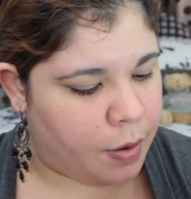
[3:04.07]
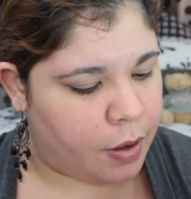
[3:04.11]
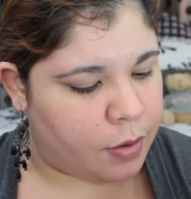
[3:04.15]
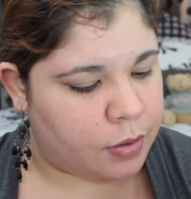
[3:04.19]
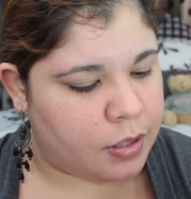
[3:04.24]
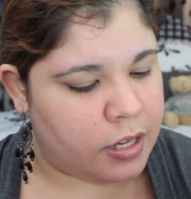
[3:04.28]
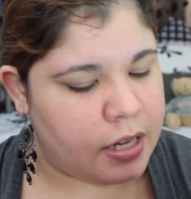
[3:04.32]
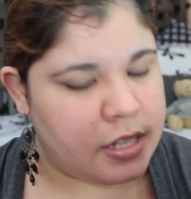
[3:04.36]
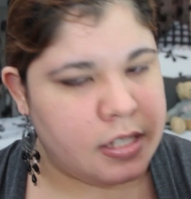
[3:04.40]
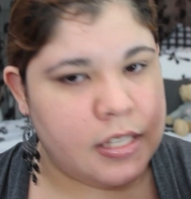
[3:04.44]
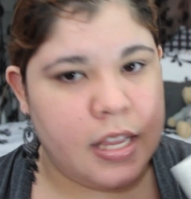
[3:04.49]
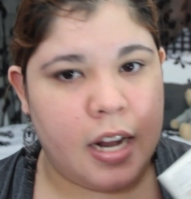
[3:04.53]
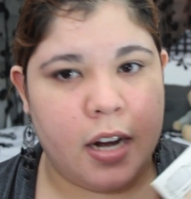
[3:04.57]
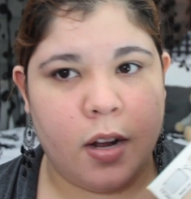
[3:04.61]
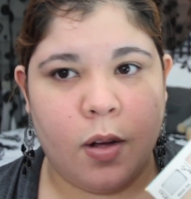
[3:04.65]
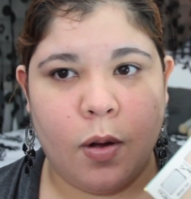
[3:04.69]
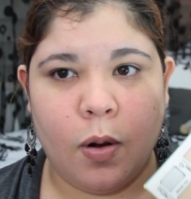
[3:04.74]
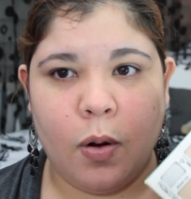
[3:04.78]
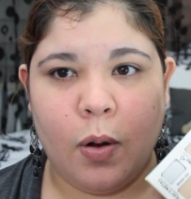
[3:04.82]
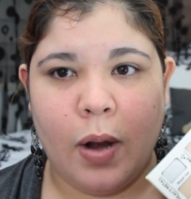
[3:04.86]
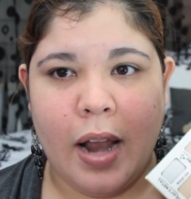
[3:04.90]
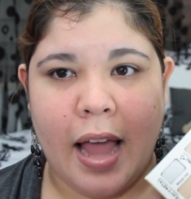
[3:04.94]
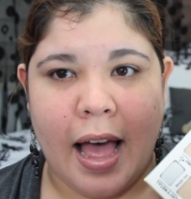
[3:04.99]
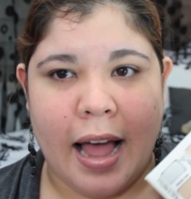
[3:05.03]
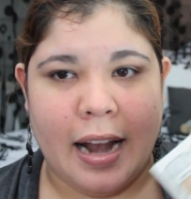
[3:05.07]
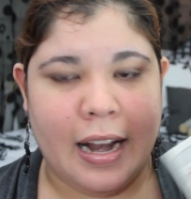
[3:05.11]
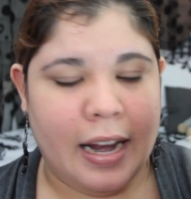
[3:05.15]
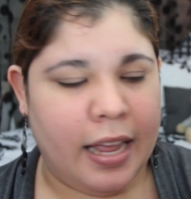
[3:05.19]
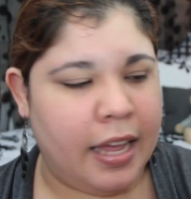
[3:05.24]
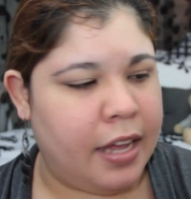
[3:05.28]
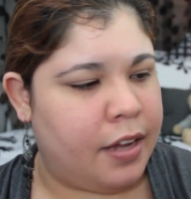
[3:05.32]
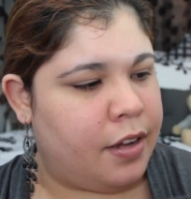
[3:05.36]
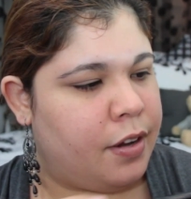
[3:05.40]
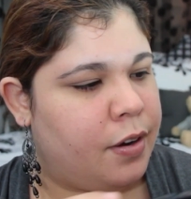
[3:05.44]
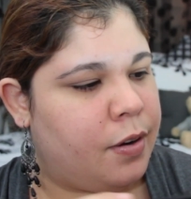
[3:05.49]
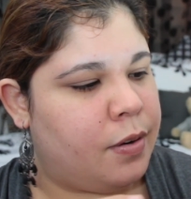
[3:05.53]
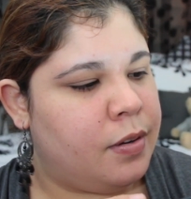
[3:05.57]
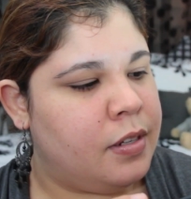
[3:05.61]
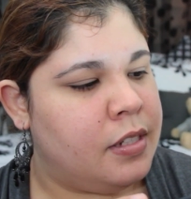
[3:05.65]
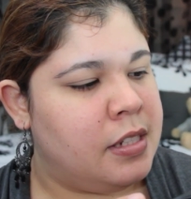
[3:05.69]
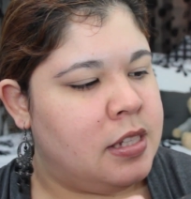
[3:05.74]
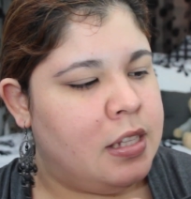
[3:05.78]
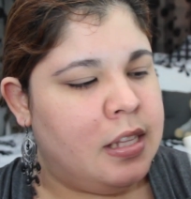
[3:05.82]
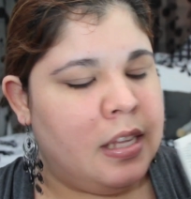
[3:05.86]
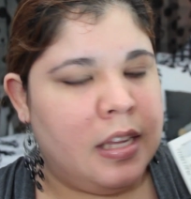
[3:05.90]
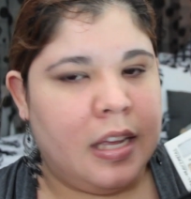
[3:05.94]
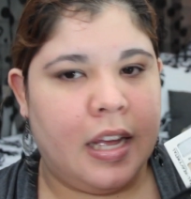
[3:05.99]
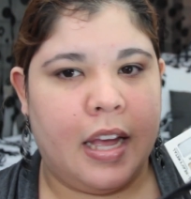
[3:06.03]
Voy a utilizar el color Alegro,
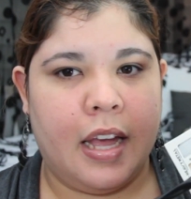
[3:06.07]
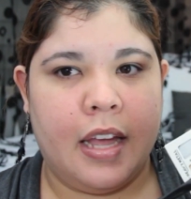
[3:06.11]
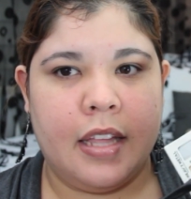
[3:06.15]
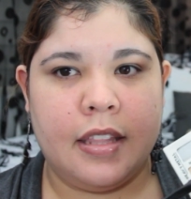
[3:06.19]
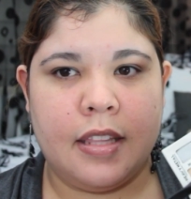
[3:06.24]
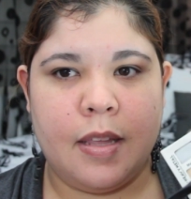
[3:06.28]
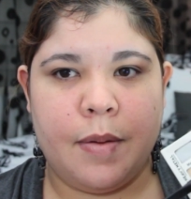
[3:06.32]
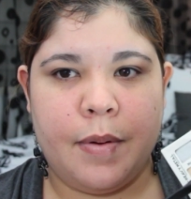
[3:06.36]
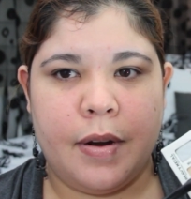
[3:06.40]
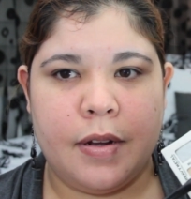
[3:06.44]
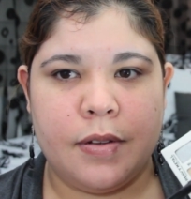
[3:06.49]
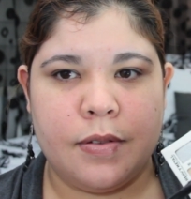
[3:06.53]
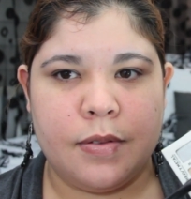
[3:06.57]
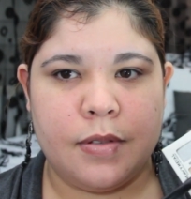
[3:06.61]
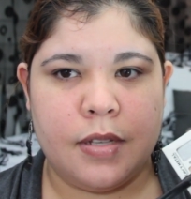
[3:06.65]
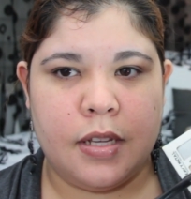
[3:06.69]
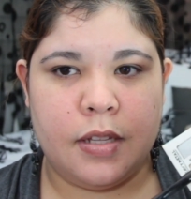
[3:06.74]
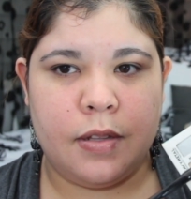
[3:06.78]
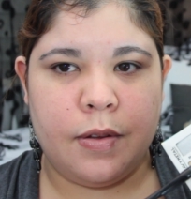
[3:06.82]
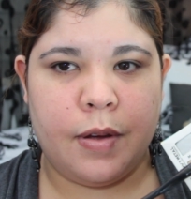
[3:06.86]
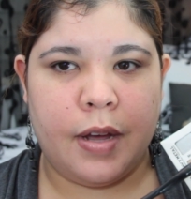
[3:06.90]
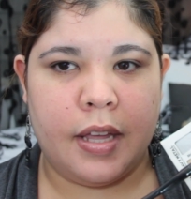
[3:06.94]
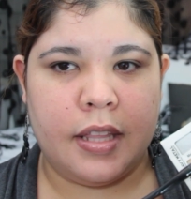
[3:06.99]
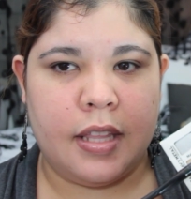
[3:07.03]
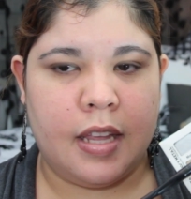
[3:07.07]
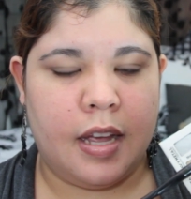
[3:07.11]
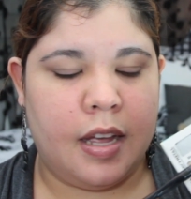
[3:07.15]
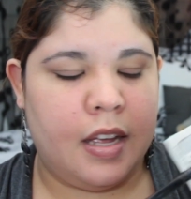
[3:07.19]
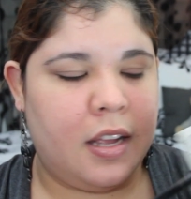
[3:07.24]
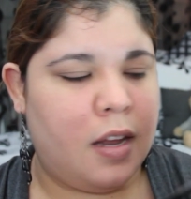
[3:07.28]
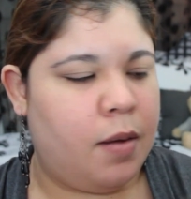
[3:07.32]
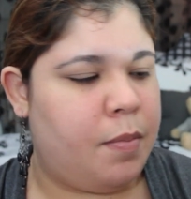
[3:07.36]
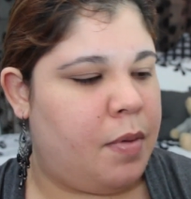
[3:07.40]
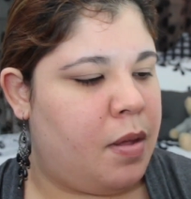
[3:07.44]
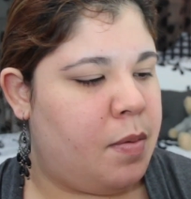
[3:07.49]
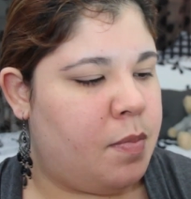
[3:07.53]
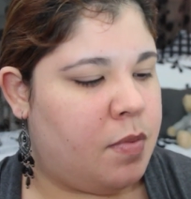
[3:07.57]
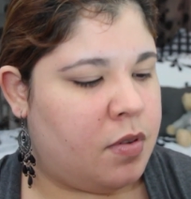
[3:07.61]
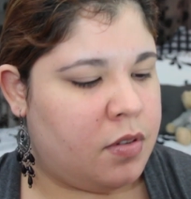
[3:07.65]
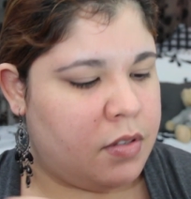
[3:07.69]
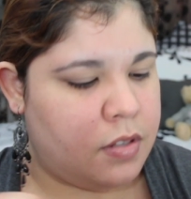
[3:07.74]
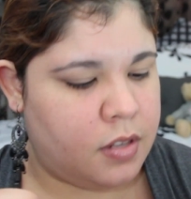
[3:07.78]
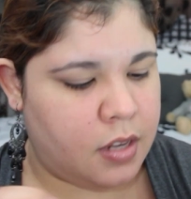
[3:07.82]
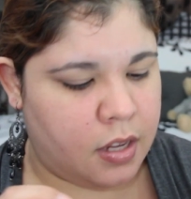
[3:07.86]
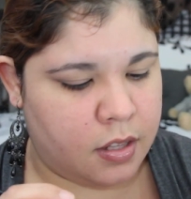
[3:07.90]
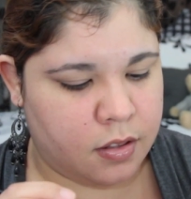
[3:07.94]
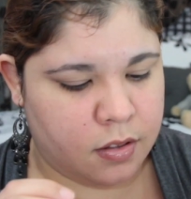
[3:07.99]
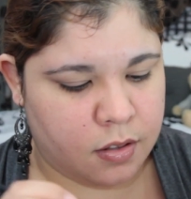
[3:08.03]
que es este broncito que está en el mismo
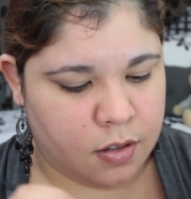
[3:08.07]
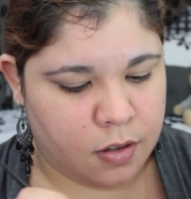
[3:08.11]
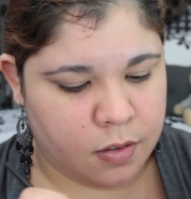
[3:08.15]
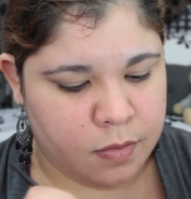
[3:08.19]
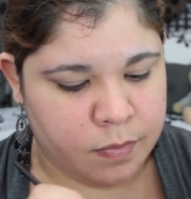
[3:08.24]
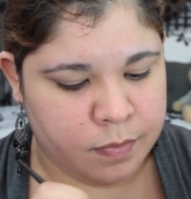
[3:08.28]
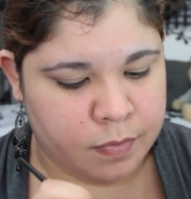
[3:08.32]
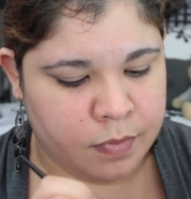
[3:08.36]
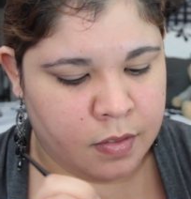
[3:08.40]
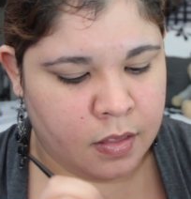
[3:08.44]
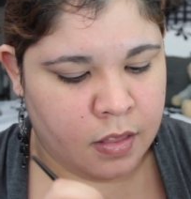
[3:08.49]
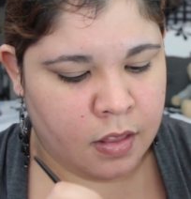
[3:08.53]
centro.